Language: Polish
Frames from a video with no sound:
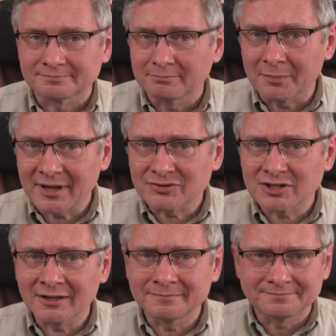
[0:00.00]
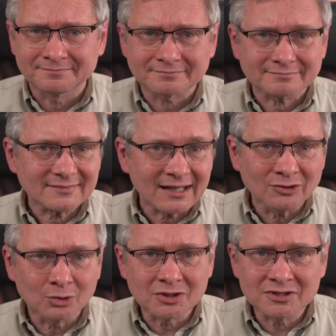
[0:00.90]
Po pierwsze,
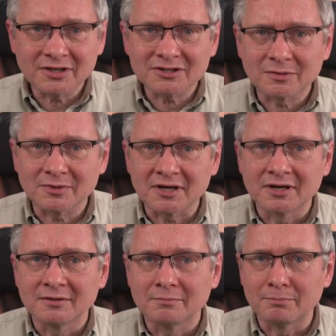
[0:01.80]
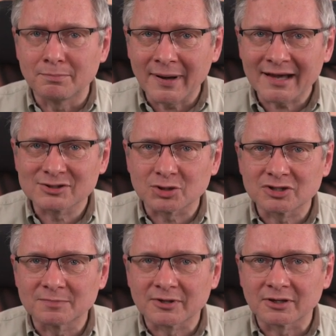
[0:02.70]
to urządzenie sobie bardzo
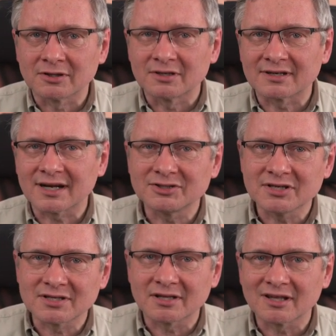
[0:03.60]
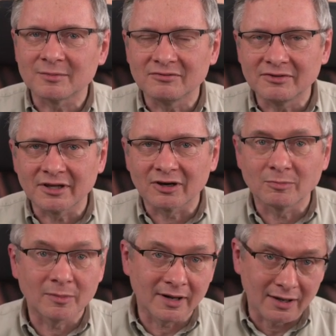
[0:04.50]
szybko radzi z zadaniami wideo,
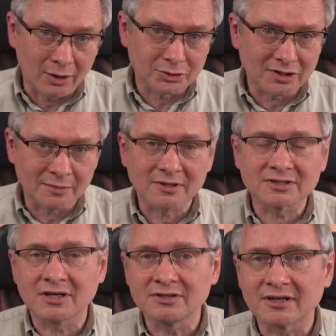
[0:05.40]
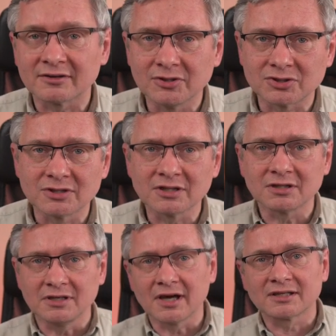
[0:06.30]
bo ma 8 rdzeni
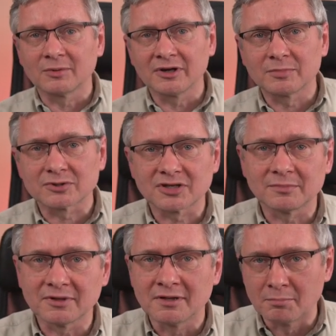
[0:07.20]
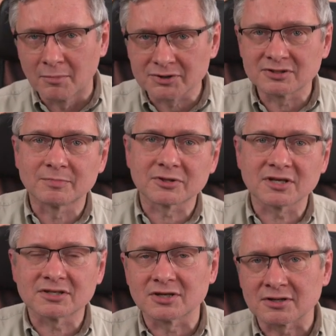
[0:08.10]
graficznych i jak na moje potrzeby mocny
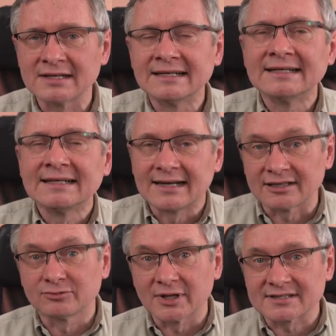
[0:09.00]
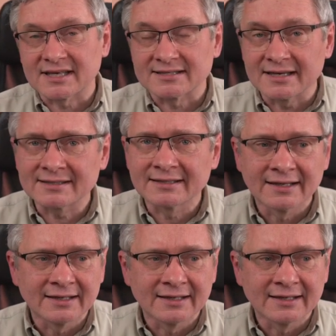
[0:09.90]
procesor A12Z.